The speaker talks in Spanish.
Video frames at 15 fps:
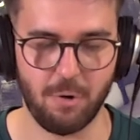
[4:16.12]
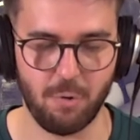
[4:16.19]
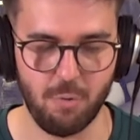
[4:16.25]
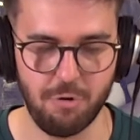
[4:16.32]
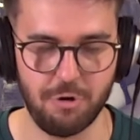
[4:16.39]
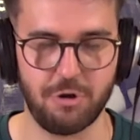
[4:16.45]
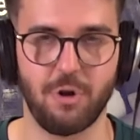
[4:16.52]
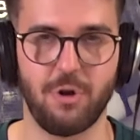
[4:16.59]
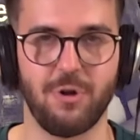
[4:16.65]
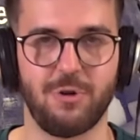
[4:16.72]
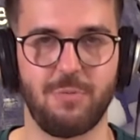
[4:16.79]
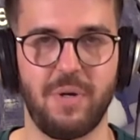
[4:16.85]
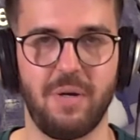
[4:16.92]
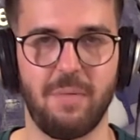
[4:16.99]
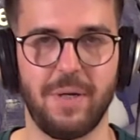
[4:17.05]
curso
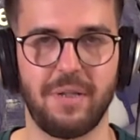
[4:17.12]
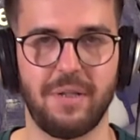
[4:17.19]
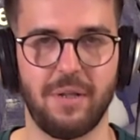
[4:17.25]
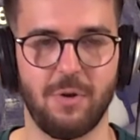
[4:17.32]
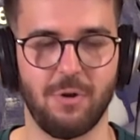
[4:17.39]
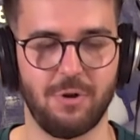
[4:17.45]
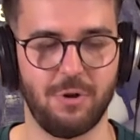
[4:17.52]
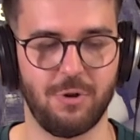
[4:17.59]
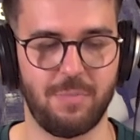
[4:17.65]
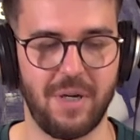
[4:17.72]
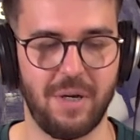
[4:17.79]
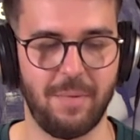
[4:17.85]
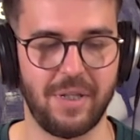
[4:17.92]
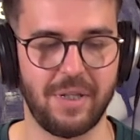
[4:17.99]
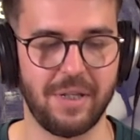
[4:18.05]

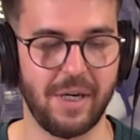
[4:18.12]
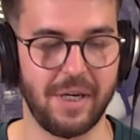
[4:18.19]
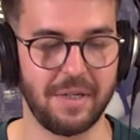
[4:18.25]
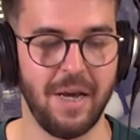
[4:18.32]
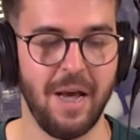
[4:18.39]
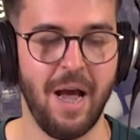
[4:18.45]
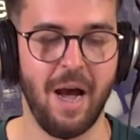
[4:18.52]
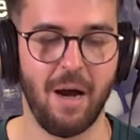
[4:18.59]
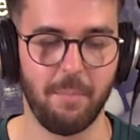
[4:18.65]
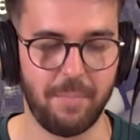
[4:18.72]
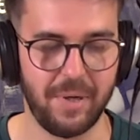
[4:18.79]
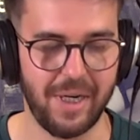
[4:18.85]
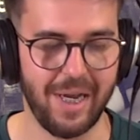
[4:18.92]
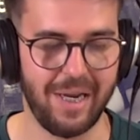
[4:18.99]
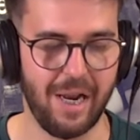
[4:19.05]
2022-2023.
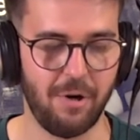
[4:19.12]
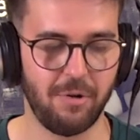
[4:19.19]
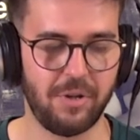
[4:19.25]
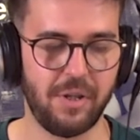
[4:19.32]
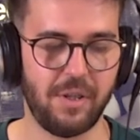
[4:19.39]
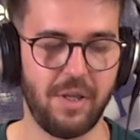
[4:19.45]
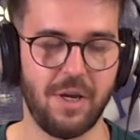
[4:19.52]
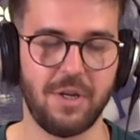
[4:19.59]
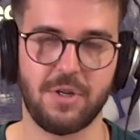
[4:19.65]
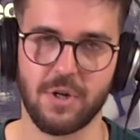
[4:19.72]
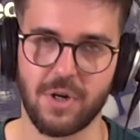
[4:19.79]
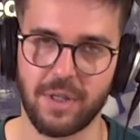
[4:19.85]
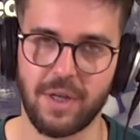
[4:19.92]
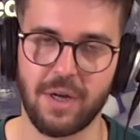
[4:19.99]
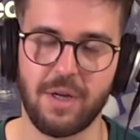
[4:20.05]
Amplía la noticia
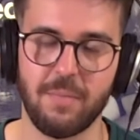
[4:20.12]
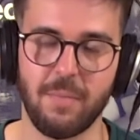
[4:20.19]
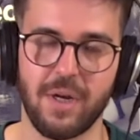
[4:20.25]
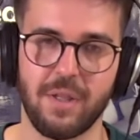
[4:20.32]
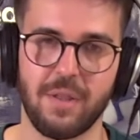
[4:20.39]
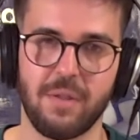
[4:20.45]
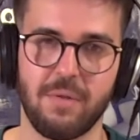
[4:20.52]
Jonathan Jiménez.